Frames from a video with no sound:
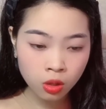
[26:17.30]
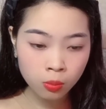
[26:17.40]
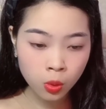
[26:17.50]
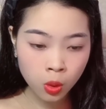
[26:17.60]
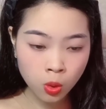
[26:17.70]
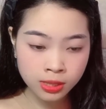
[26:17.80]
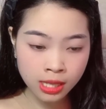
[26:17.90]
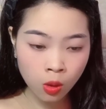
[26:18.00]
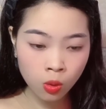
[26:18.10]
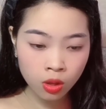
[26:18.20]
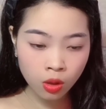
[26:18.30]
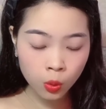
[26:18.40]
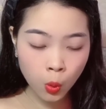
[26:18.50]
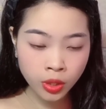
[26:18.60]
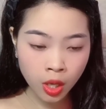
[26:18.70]
Một lúc sau,
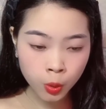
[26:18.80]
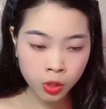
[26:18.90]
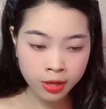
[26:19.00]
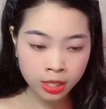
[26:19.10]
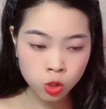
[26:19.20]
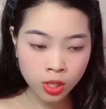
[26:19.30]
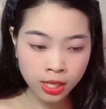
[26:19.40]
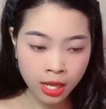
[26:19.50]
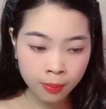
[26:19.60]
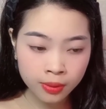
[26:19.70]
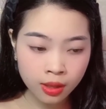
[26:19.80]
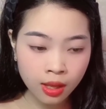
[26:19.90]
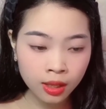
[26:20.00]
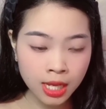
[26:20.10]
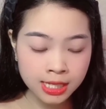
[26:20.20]
cô nở nụ cười chuyên nghiệp,
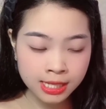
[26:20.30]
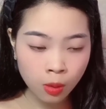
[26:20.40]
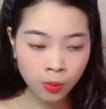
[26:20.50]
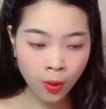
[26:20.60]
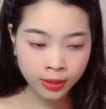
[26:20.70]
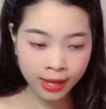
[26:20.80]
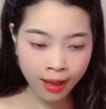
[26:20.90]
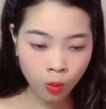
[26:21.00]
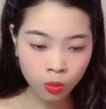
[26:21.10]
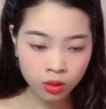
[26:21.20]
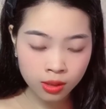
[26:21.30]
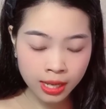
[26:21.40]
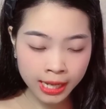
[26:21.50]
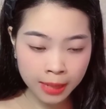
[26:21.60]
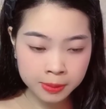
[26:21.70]
cất giọng ngọt ngào
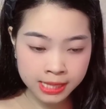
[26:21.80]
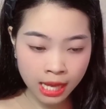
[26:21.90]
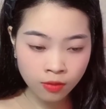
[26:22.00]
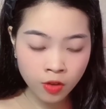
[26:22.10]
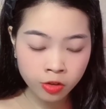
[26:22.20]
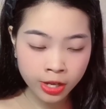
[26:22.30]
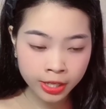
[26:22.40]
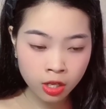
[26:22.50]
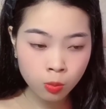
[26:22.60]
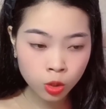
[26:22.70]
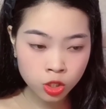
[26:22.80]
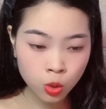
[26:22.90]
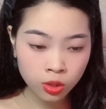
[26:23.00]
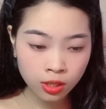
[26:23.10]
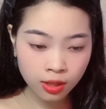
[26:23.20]
nếp sát vào người Đức một
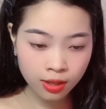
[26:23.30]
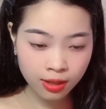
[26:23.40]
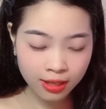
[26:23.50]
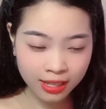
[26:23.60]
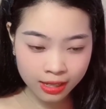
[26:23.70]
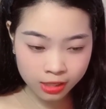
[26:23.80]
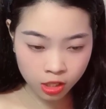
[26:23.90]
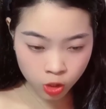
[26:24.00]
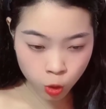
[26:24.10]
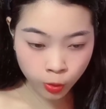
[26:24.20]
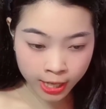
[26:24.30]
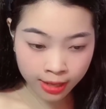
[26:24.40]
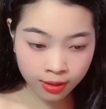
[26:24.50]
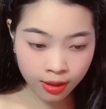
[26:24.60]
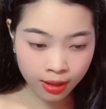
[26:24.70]
chút. Chủ
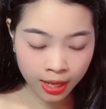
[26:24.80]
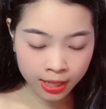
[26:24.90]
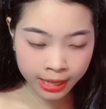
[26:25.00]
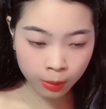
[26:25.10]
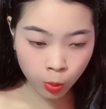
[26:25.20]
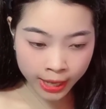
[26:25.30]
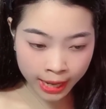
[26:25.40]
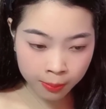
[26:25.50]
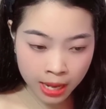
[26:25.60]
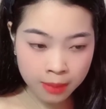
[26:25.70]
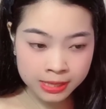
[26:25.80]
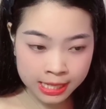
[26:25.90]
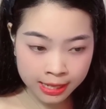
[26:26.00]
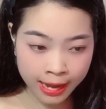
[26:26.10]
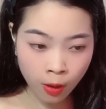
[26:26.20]
nhân, ngài muốn em làm
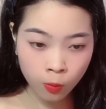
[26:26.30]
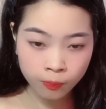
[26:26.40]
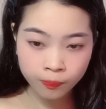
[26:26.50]
gì nào?